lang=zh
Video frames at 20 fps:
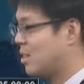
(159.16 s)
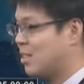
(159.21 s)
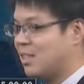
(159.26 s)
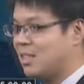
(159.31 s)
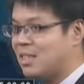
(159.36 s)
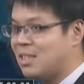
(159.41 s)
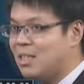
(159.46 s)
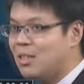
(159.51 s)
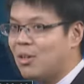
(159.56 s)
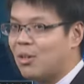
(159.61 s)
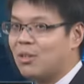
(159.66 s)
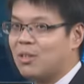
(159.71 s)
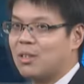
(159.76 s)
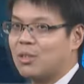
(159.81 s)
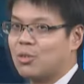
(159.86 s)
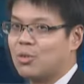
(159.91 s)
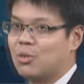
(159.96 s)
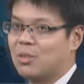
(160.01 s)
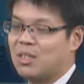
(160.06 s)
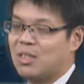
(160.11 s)
其基隆
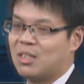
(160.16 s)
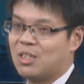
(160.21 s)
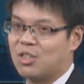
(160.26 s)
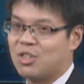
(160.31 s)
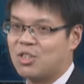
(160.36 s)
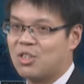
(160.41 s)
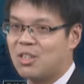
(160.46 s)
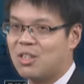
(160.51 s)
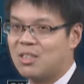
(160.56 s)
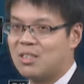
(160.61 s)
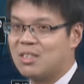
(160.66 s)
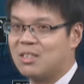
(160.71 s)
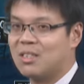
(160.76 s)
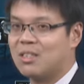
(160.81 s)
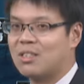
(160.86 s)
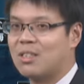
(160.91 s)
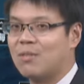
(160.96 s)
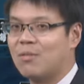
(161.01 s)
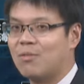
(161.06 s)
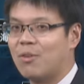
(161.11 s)
也出现了十二级
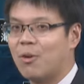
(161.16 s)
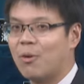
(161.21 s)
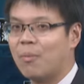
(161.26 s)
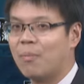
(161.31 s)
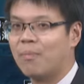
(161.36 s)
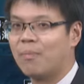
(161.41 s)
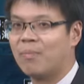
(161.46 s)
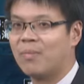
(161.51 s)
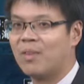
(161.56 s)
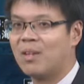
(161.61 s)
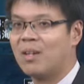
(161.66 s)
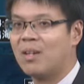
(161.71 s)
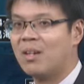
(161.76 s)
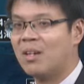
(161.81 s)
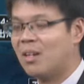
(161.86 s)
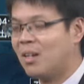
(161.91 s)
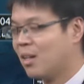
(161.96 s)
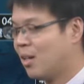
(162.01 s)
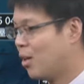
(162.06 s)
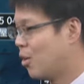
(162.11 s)
的阵风。
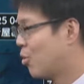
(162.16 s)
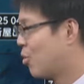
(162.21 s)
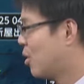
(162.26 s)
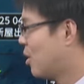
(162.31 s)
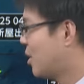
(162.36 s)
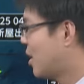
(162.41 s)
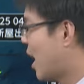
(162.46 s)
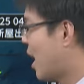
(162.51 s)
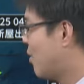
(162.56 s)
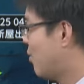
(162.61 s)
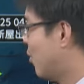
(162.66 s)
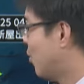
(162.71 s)
而随着台